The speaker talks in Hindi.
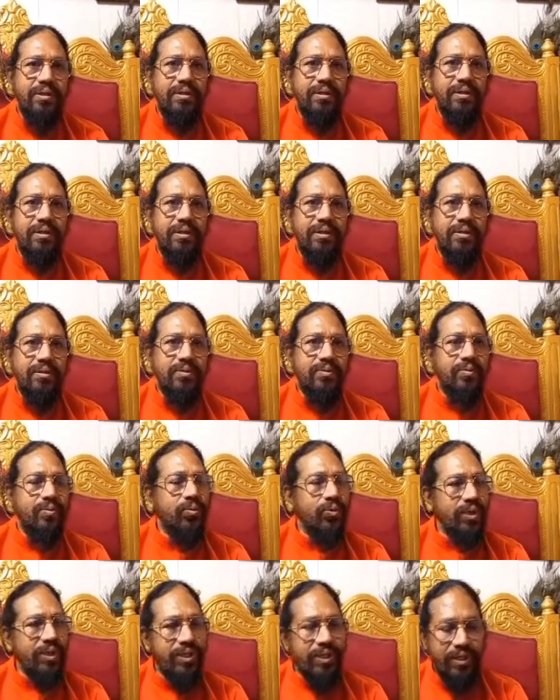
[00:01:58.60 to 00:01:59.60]
ये
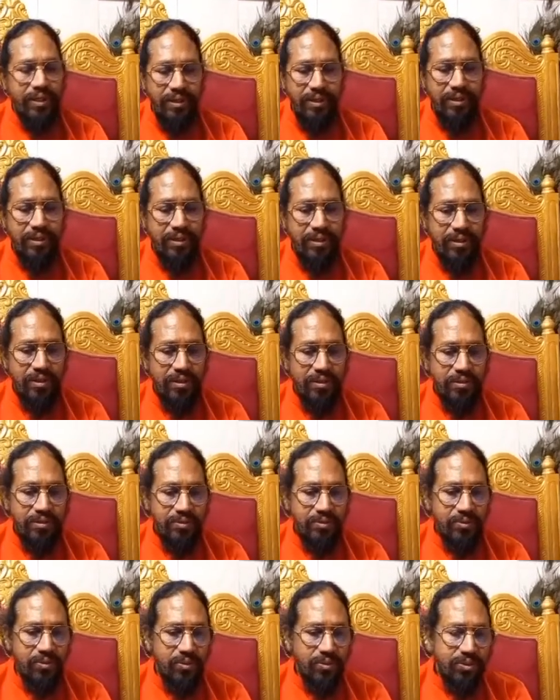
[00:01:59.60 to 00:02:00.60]
होली रहेगी
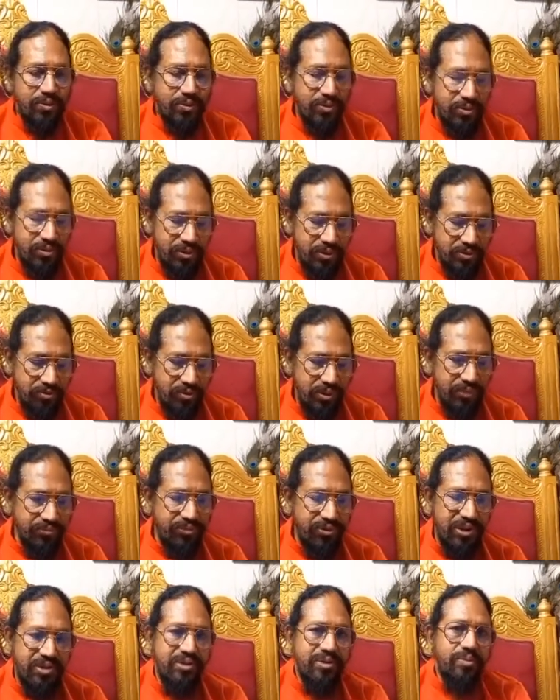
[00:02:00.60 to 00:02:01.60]
और सर्व
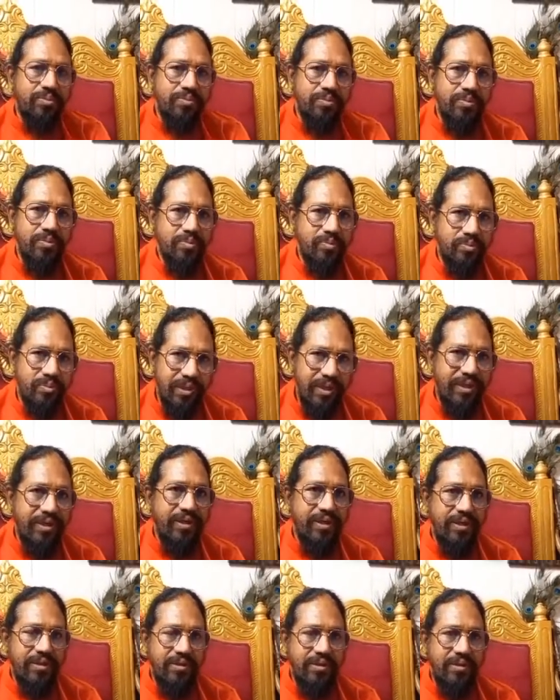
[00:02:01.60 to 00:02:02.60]
सर्वश्रेष्ठ
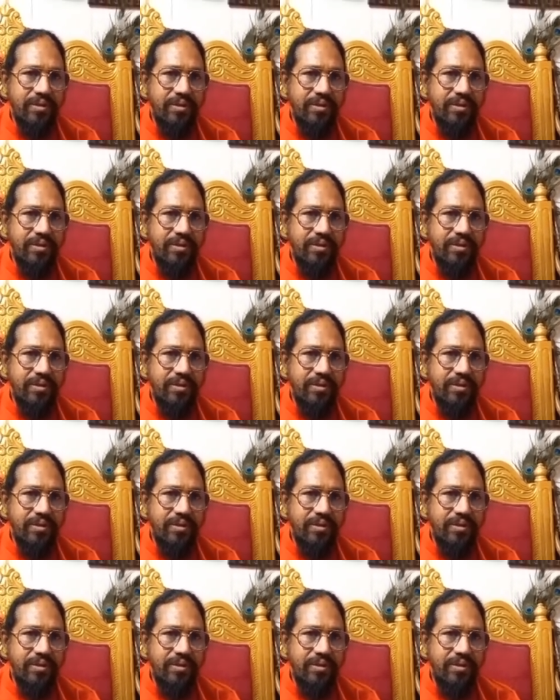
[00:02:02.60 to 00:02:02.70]
रहेगी